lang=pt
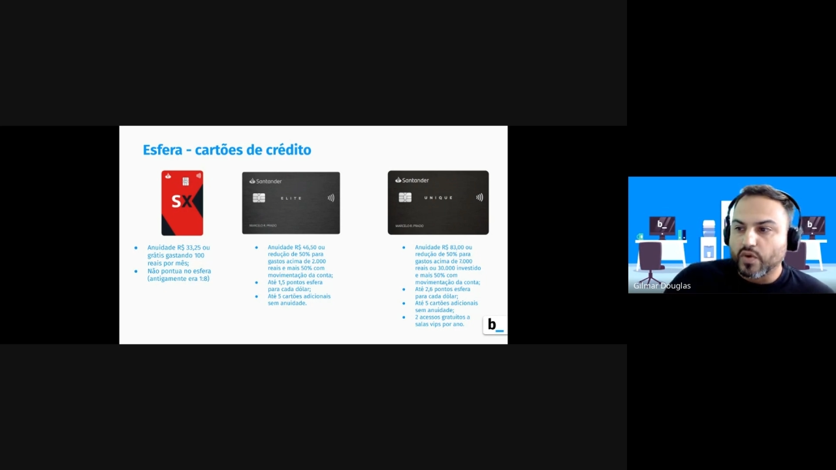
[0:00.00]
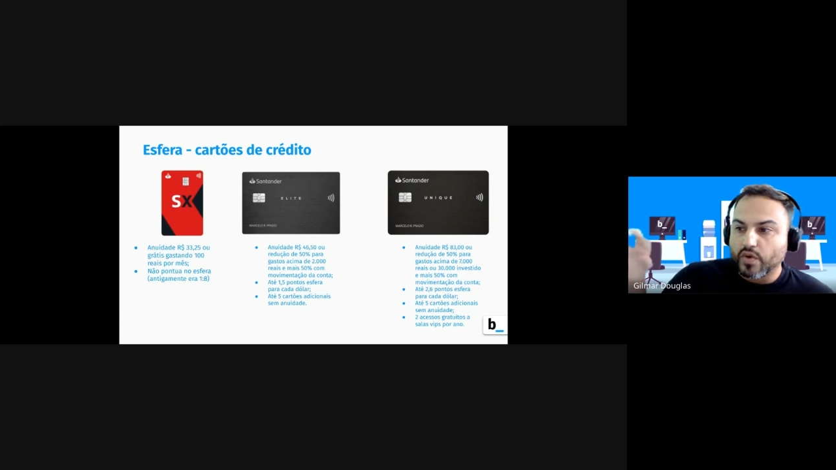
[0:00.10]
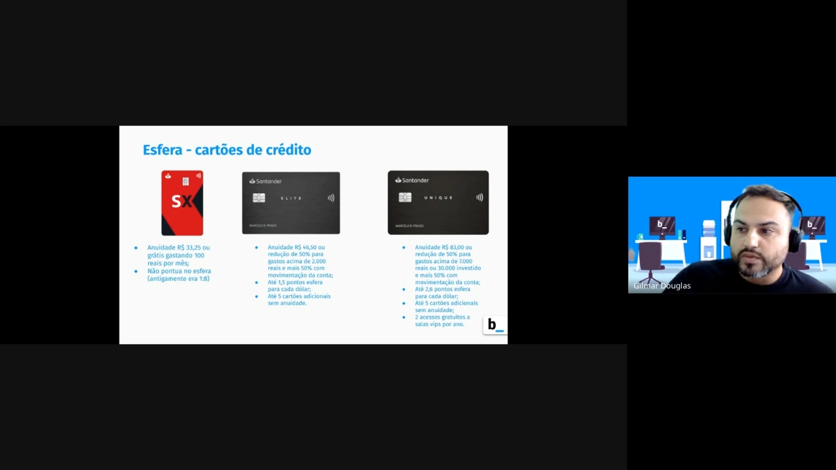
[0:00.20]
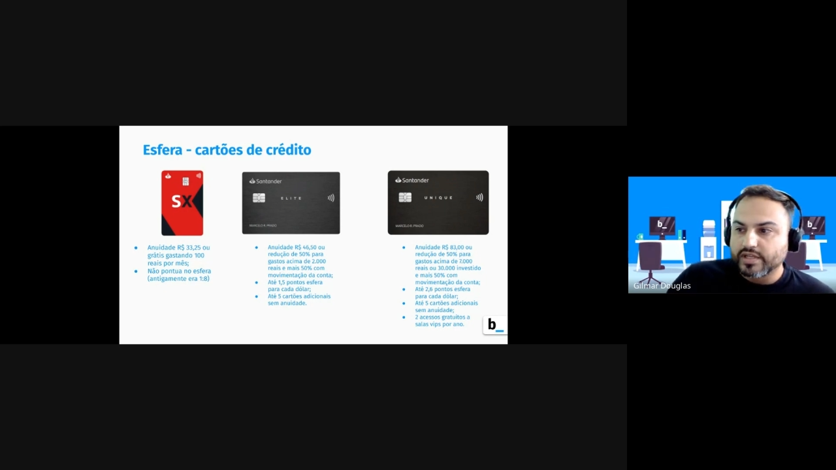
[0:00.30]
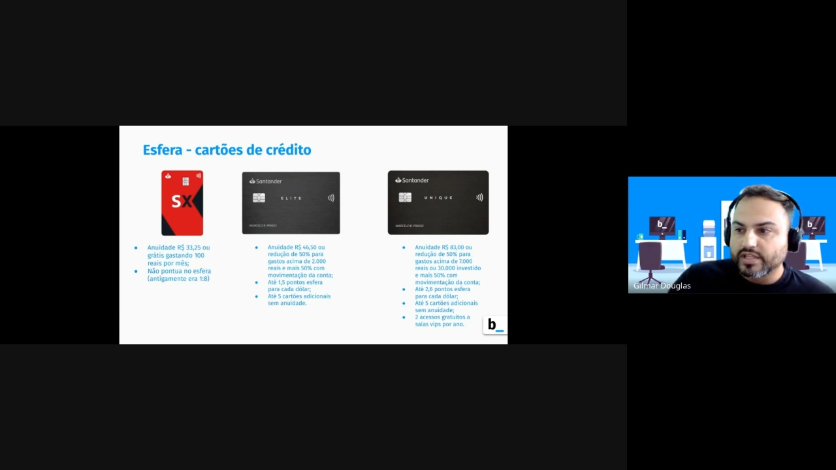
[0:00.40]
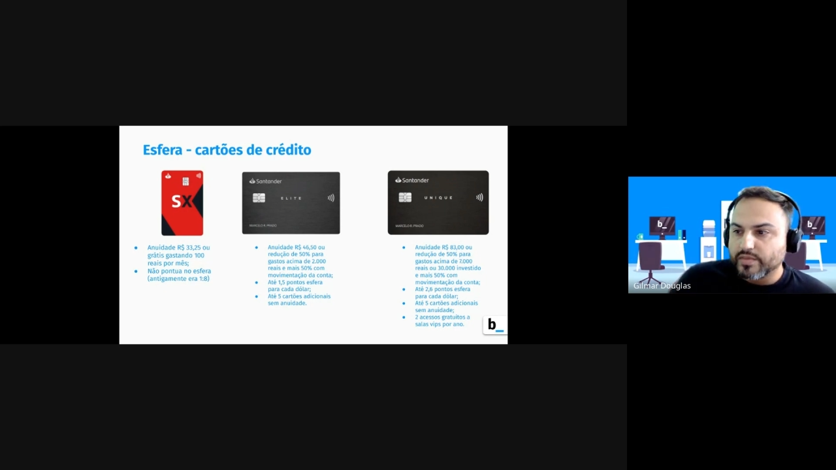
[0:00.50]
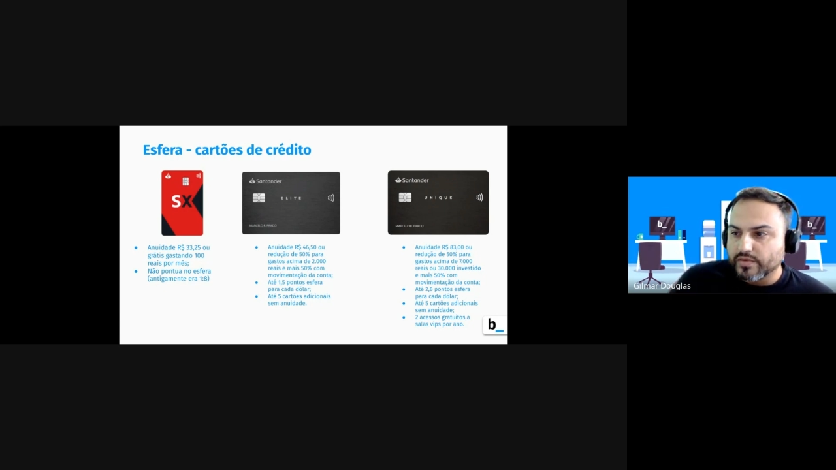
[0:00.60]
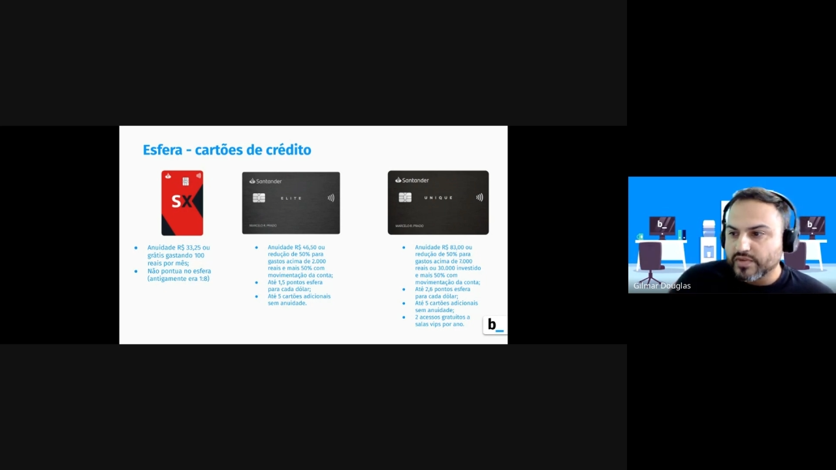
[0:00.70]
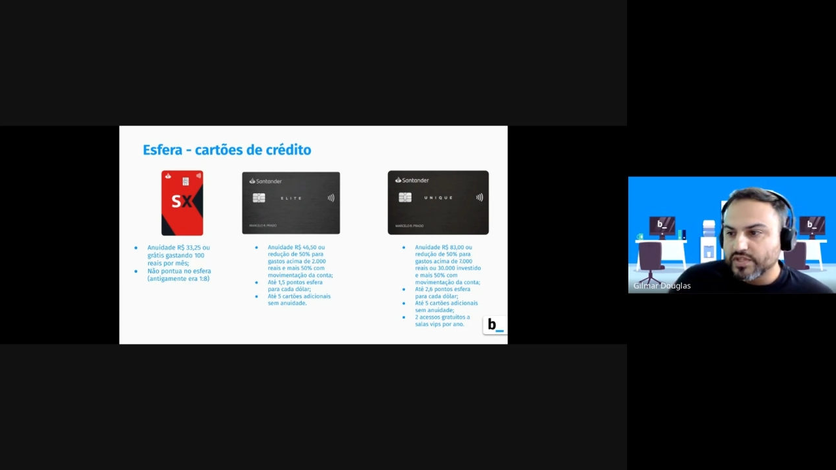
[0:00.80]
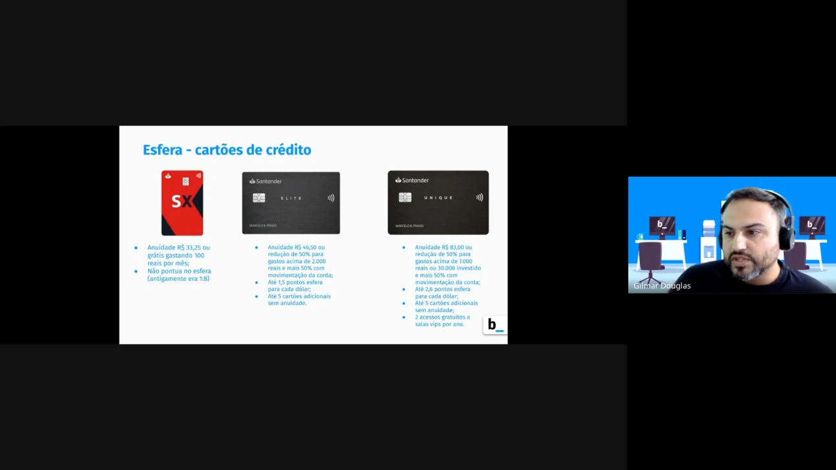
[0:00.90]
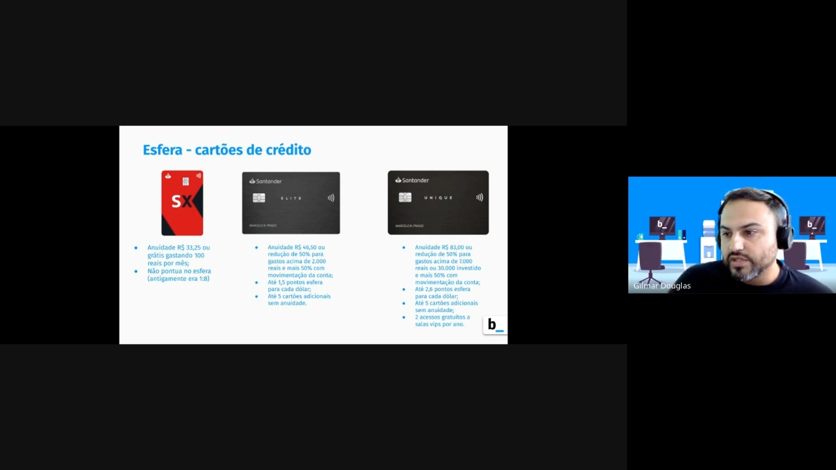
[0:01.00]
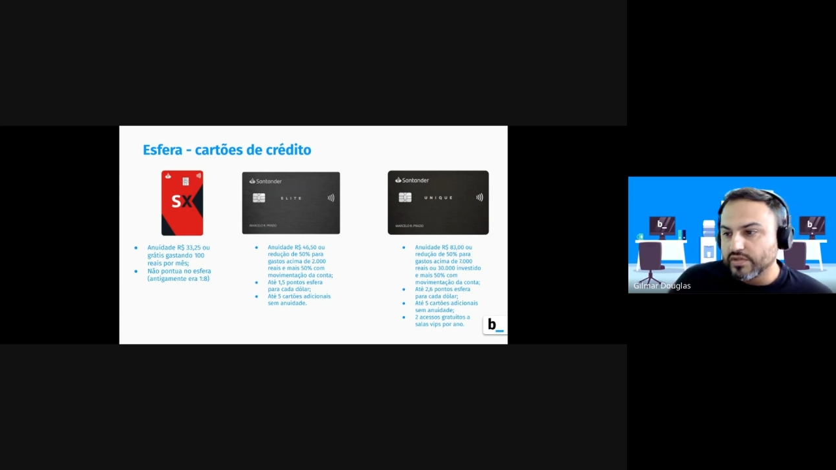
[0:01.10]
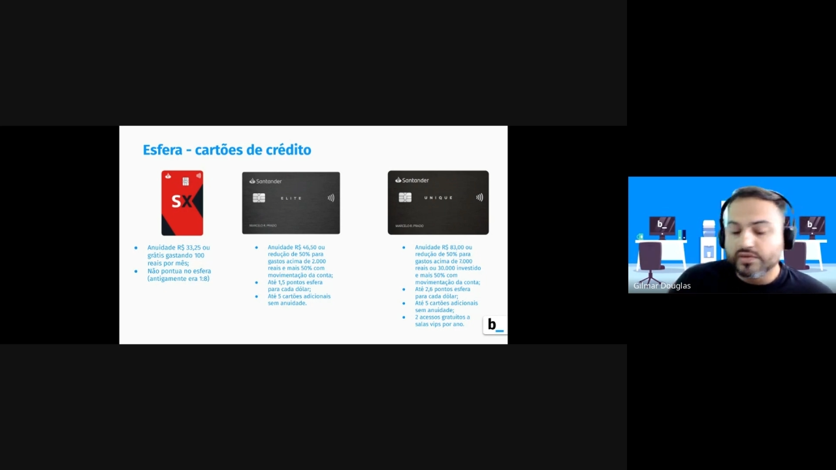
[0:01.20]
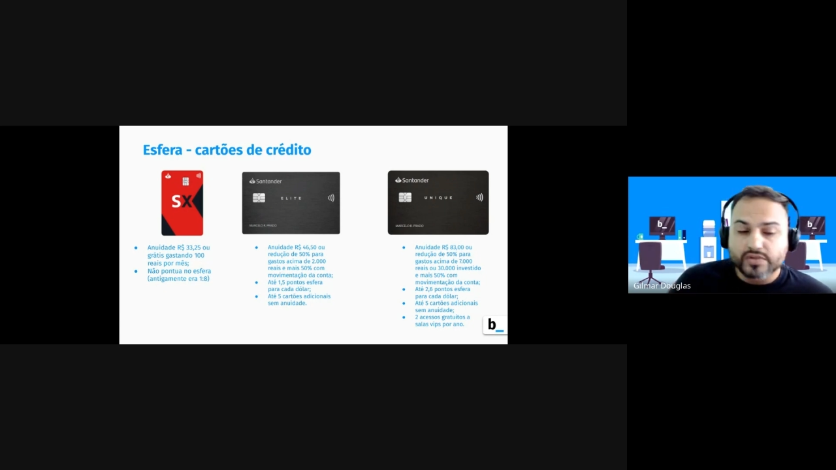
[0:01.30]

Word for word: ou 30 mil investido,